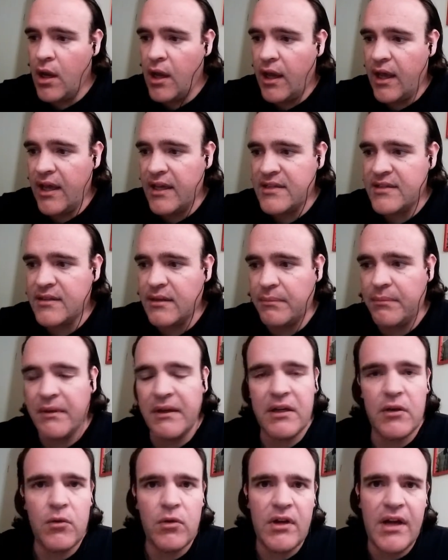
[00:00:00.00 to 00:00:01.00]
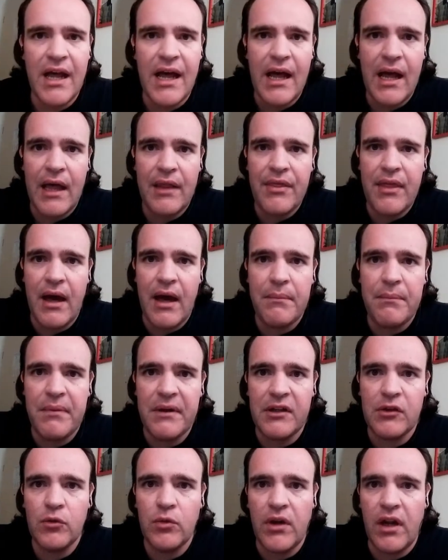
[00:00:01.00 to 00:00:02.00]
Esta película da
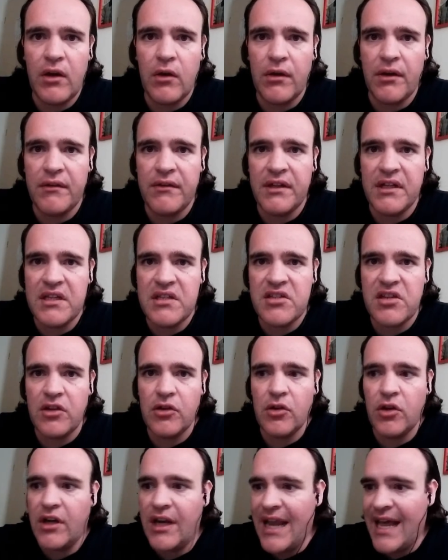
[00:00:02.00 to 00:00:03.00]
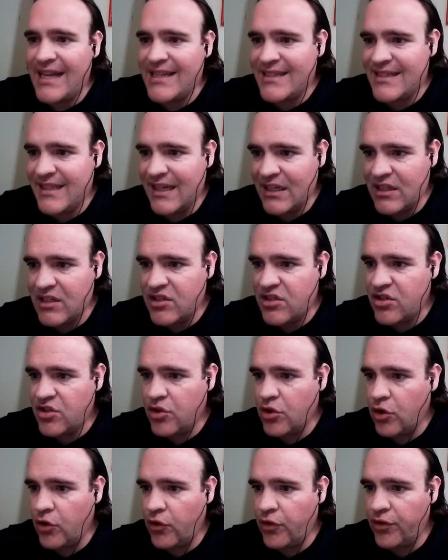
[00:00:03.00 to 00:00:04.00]
apertura a lo que viene siendo la
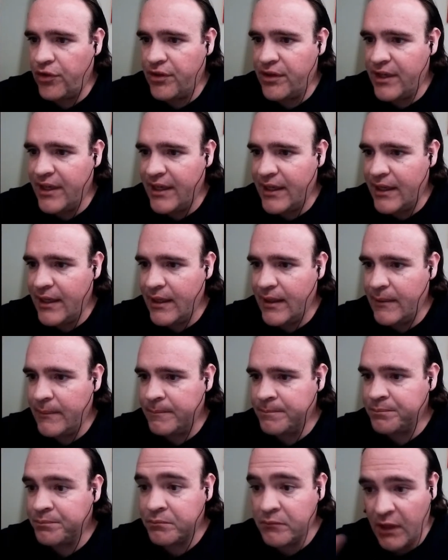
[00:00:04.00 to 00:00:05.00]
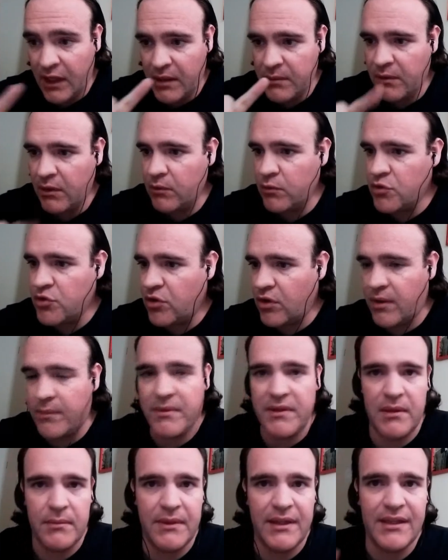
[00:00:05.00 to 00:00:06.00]
sección de, déjenme lo busco
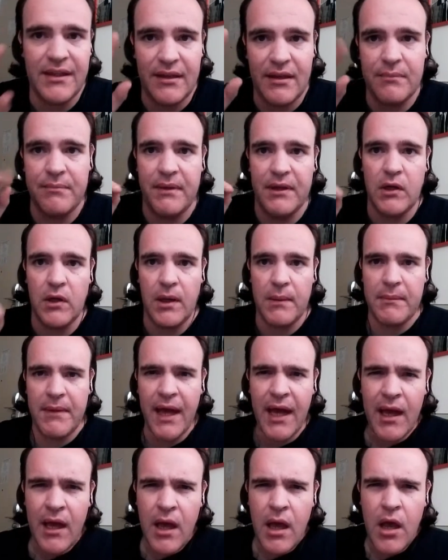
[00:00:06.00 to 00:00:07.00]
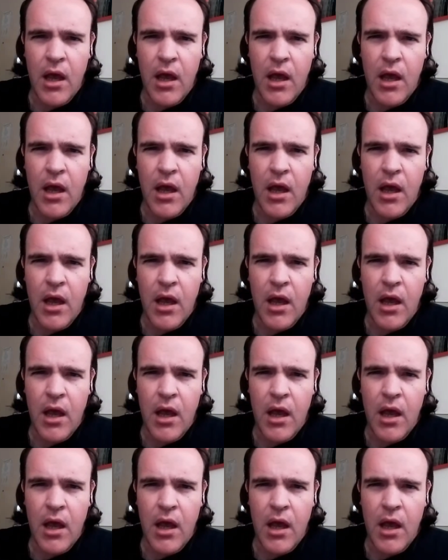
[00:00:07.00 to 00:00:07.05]
rápidamente, de Panorama,